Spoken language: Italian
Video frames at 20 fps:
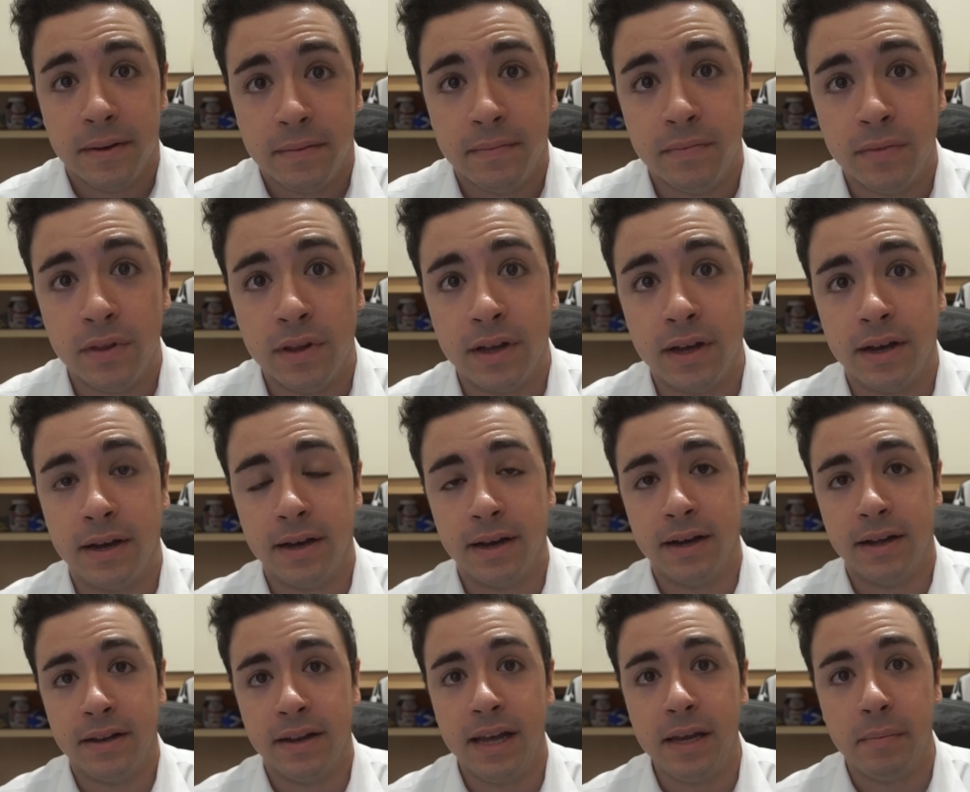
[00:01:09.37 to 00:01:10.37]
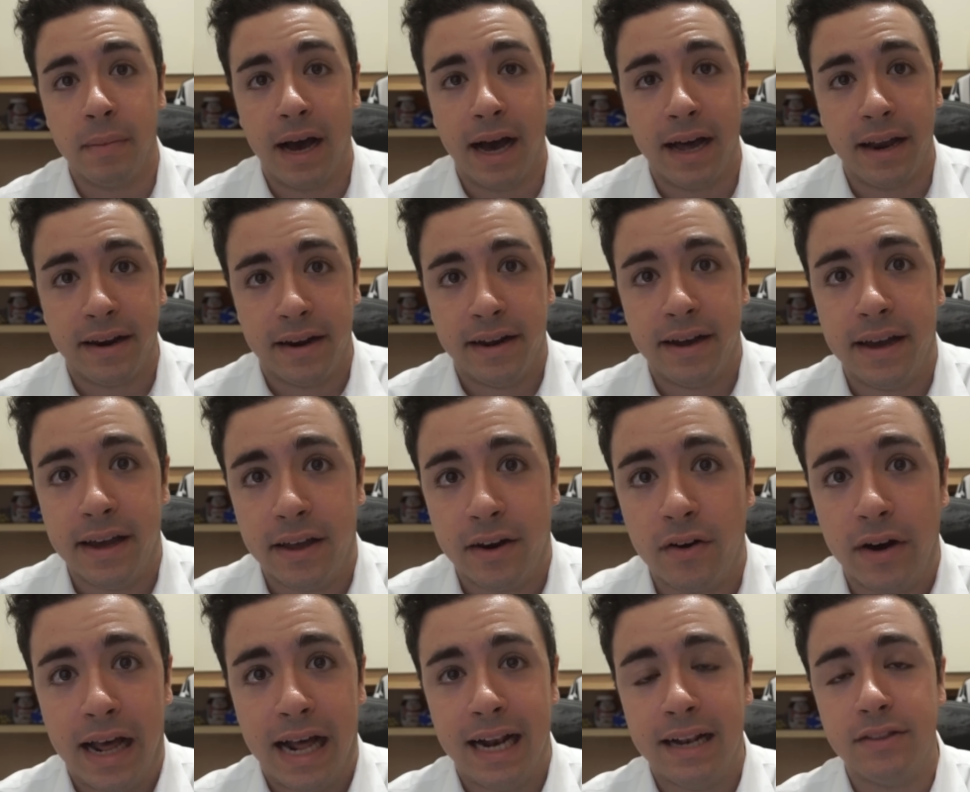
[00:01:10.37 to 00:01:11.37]
Neymar e
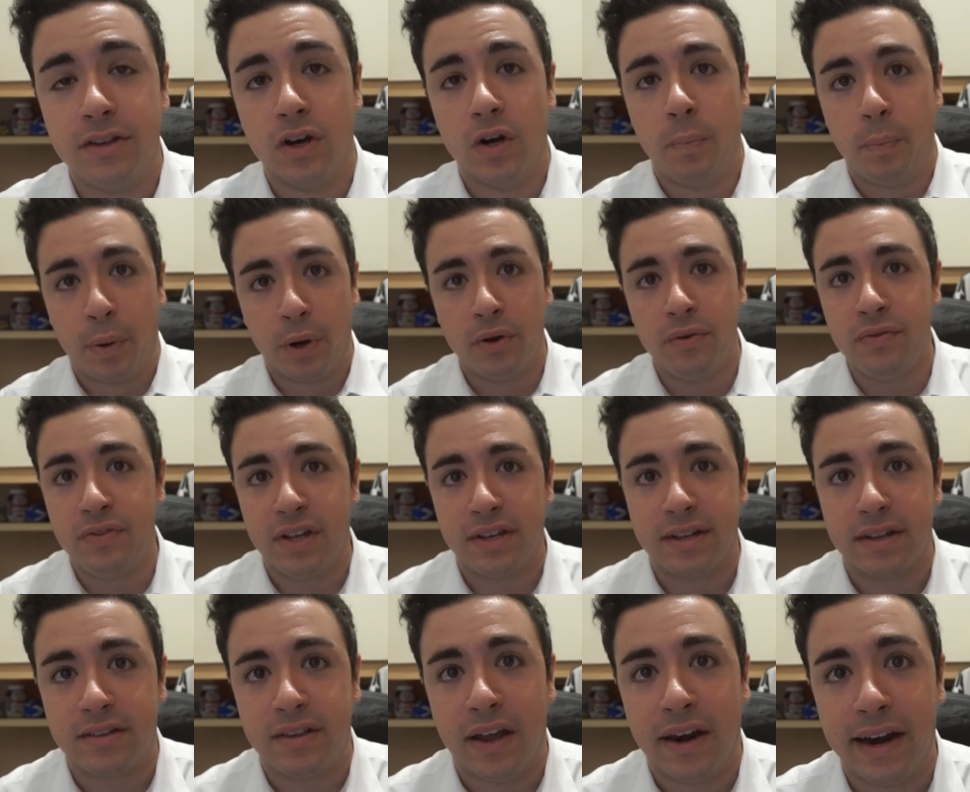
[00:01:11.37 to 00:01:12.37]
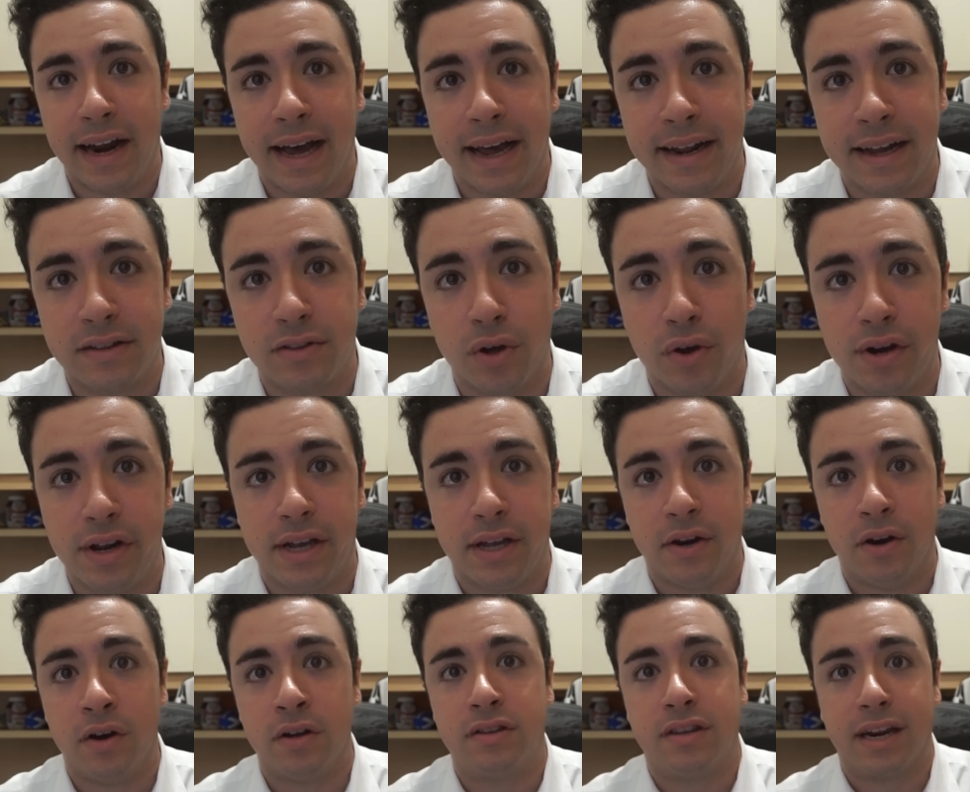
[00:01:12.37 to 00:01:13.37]
Ronaldo pronti ad atterrare a Torino.